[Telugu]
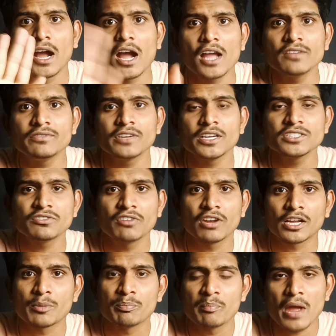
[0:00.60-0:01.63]
హాయ్ ఫ్రెండ్స్
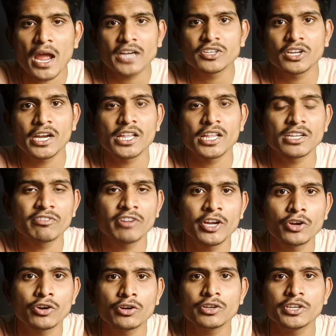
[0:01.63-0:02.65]
వెల్కమ్ బ్యాక్ టు అనదర్
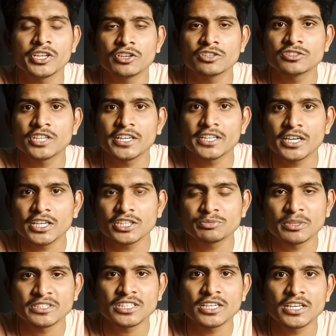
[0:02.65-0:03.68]
వీడియో ఈరోజు ఏంటంటే
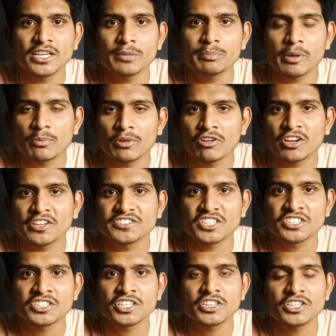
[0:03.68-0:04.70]
స్పెషల్ డే ఫిబ్రవరి
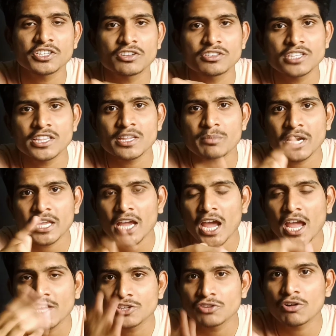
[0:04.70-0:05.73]
సిక్స్టీన్త్ ఈరోజు అయితే మనకి
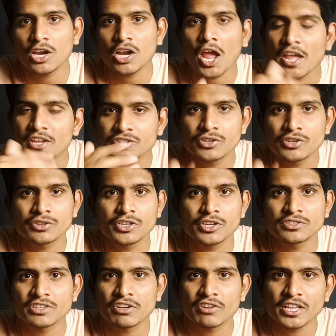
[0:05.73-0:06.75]
ఐక్యూ వాళ్ళ ఐక్యూ
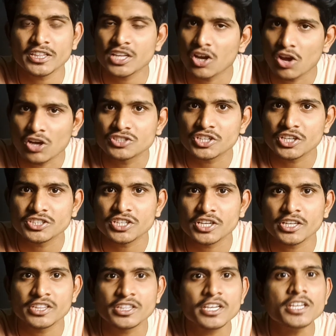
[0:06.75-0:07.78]
నియో సెవెన్ అయితే లాంచ్ చేయడం
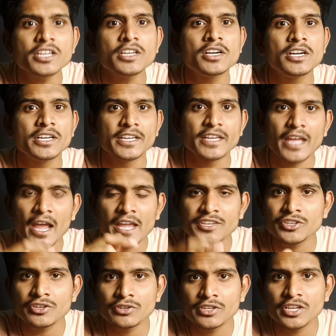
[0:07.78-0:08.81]
జరిగింది ఈ
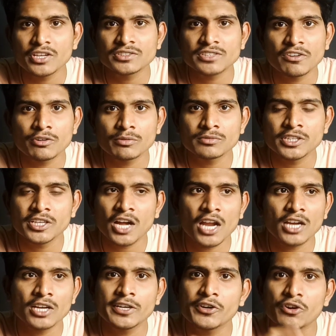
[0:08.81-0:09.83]
ఐక్యూ నియో సెవెన్ నేను
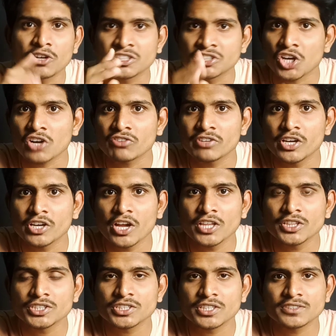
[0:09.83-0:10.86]
ఆల్రెడీ ఒక షార్ట్ వీడియో
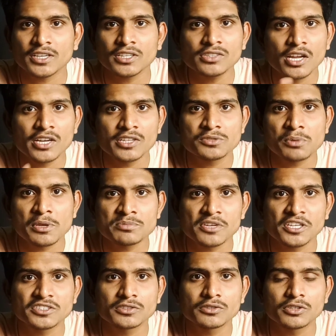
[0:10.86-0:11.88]
అయితే చేశాను దాని
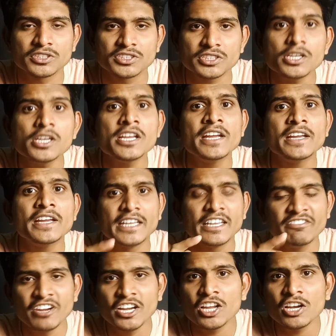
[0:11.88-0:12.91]
స్పెసిఫికేషన్ గురించి
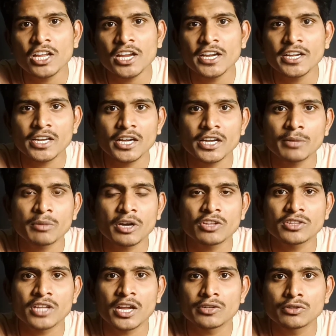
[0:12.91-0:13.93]
ఈ వీడియోలో ఏంటంటే
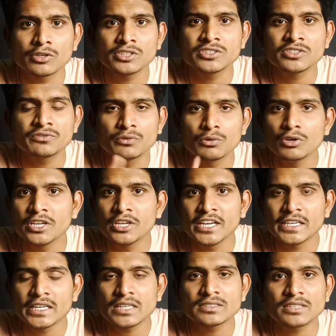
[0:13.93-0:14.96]
మనం దాని గురించి ఫుల్
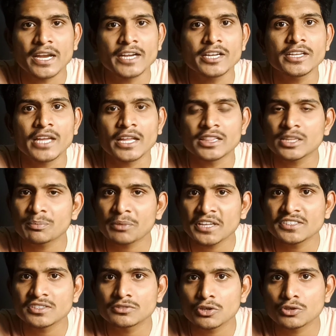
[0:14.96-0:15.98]
డీటెయిల్స్ అండ్ ఎంత
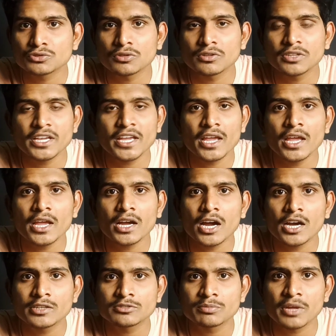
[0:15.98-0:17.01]
ప్రైజింగ్తో వస్తుంది ఏ
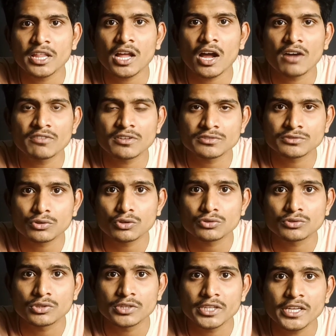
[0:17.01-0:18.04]
కార్డ్స్ మీద ఆఫర్స్తో
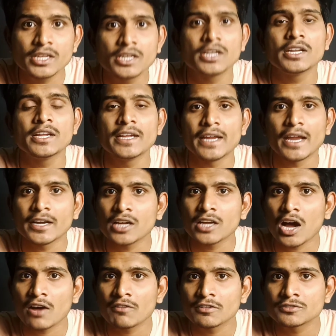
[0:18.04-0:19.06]
వస్తుంది అండ్
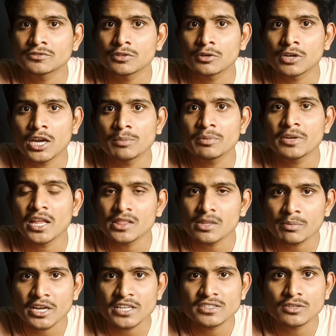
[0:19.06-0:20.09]
ఆఫర్స్తో కలిపి
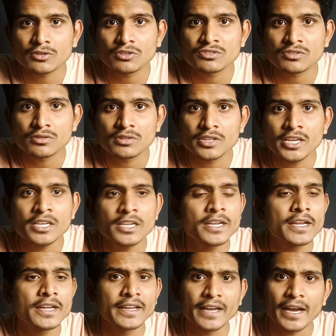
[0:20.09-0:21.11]
ఎంత ప్రైజింగ్కి వస్తుంది
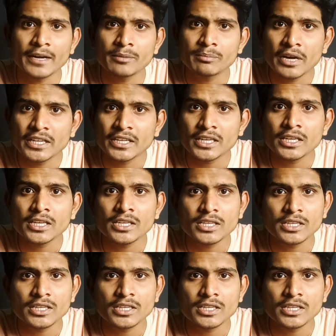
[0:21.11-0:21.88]
అండ్ మనకి